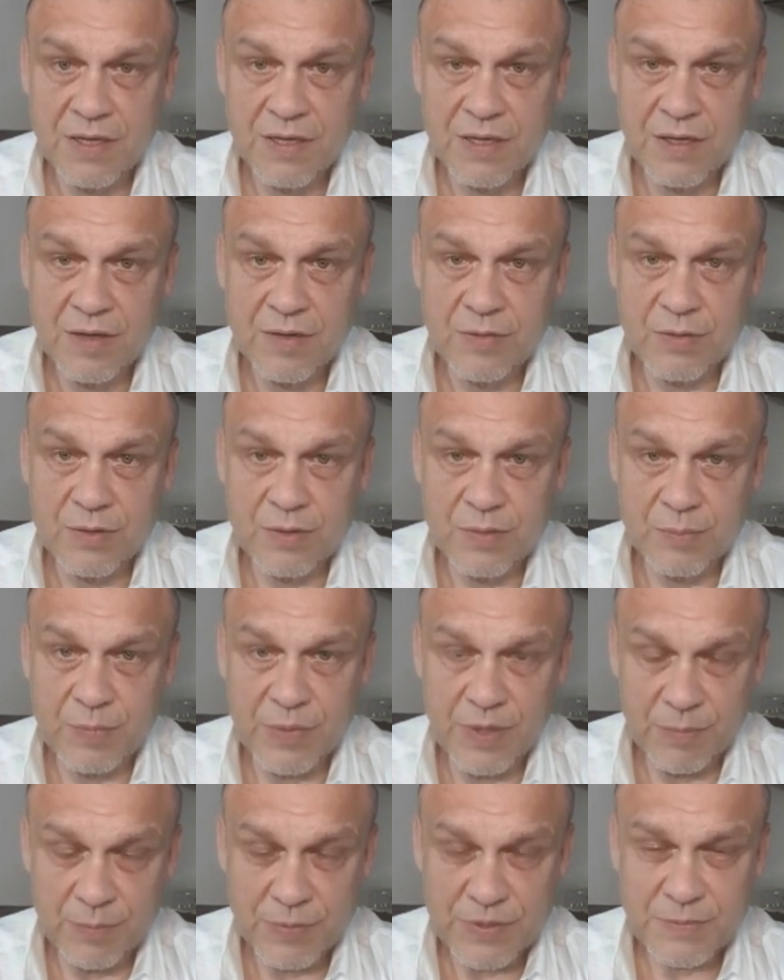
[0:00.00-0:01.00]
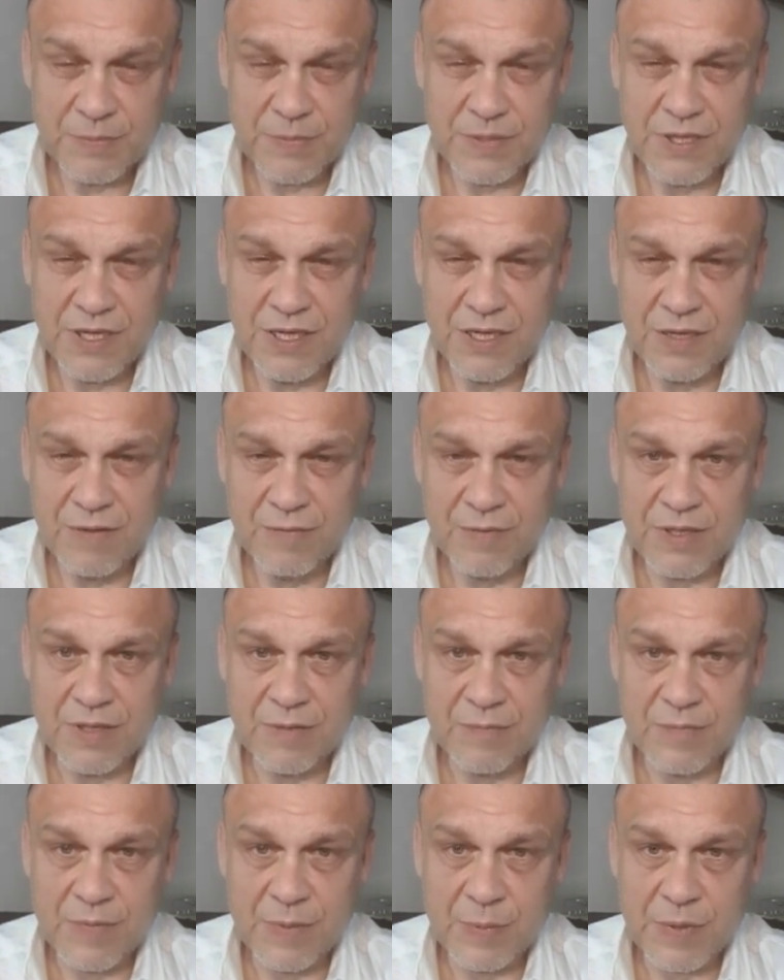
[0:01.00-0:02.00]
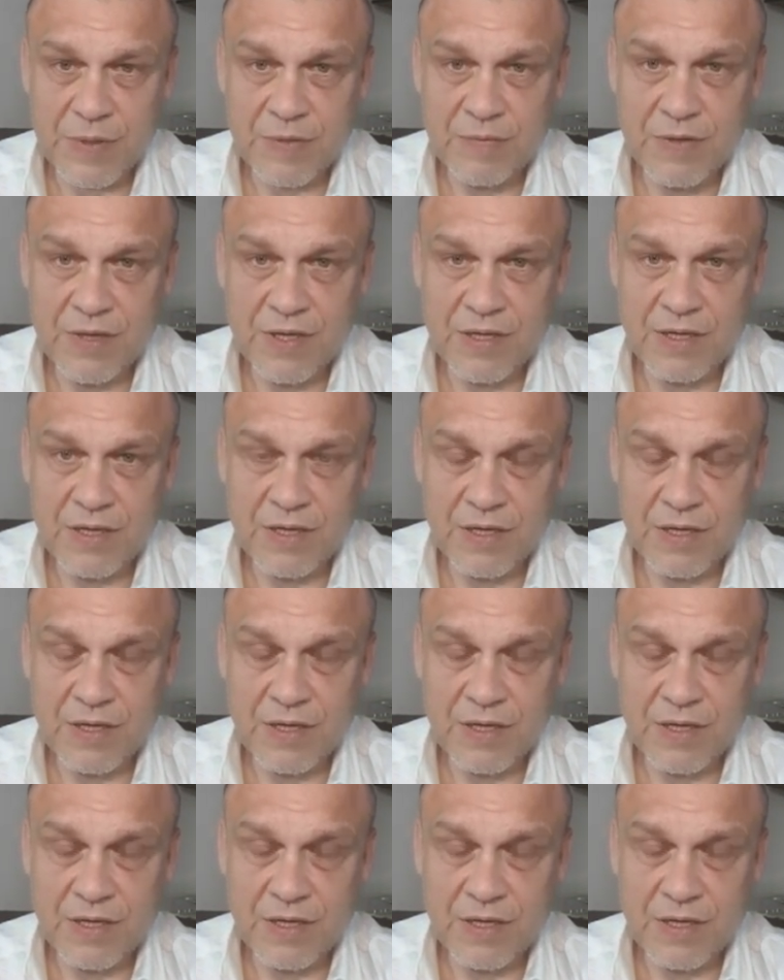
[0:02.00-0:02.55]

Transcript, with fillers: Вот прям посмотрите в этом направлении.